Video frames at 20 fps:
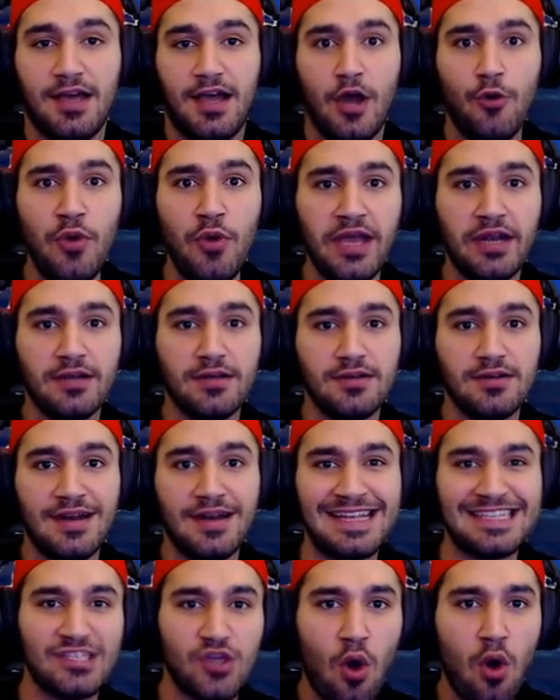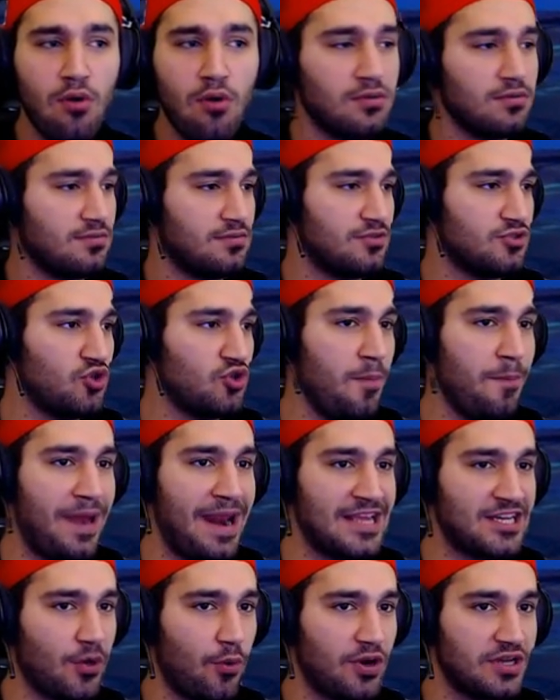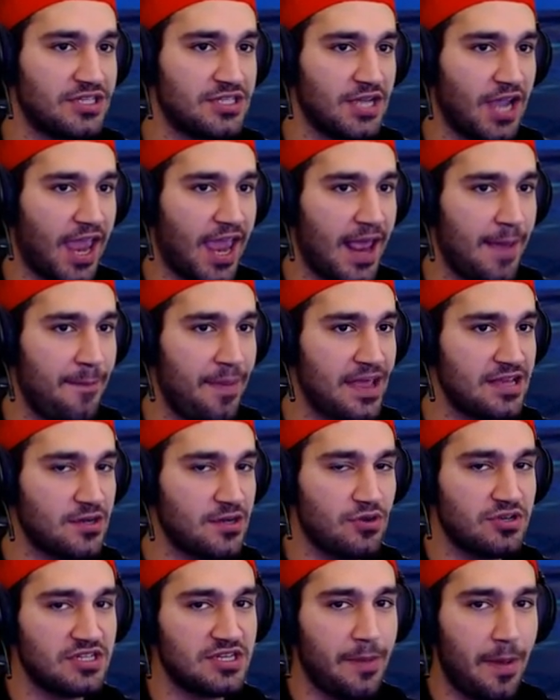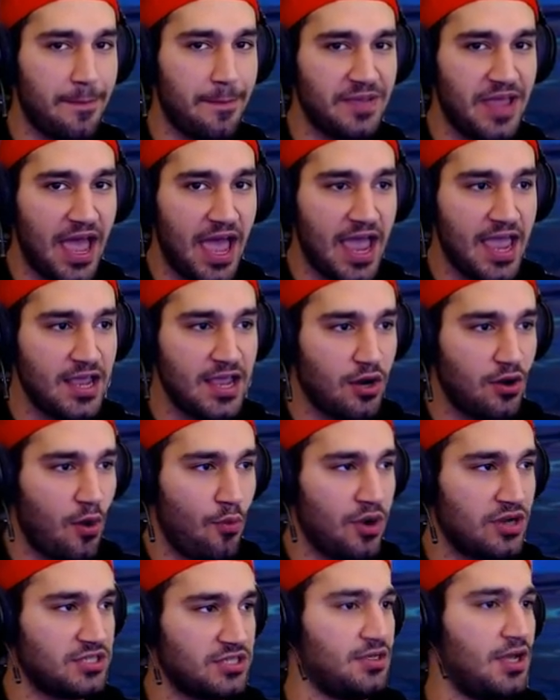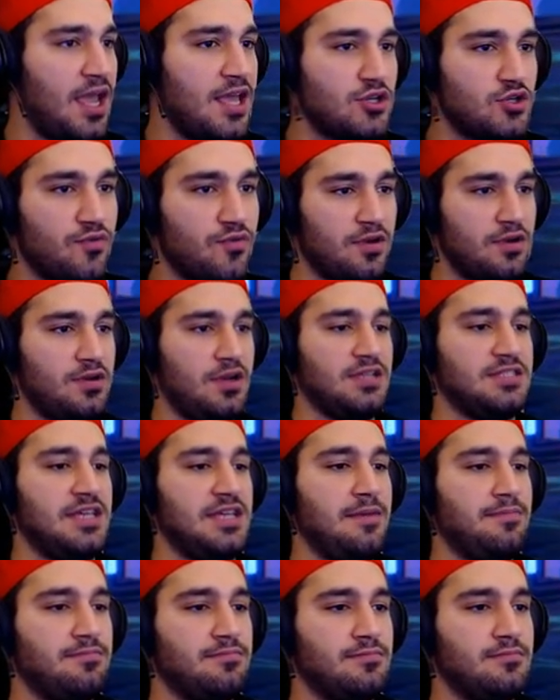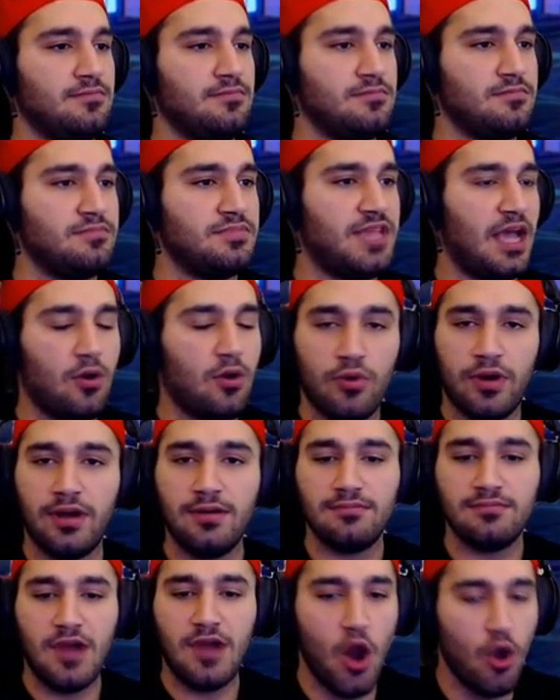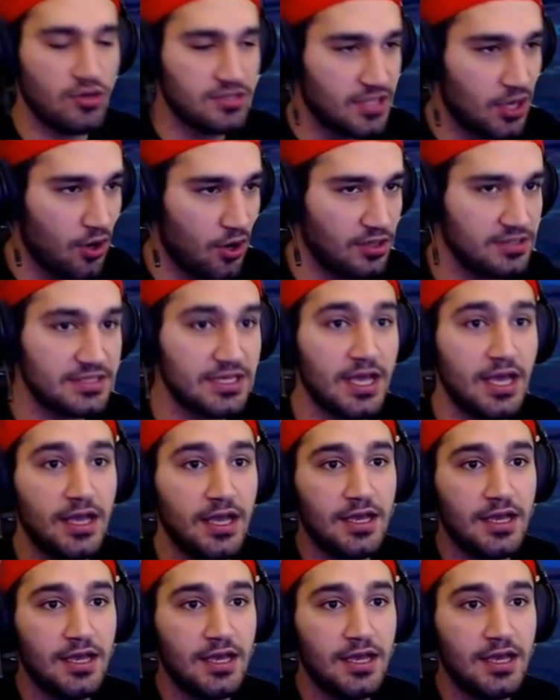حلوين ليتس جو شو نبلش اول شيء خلينا نبلش اول شيء شباب باي اول شيء خلينا نشوف الحساب ساكورا اللوز اللوز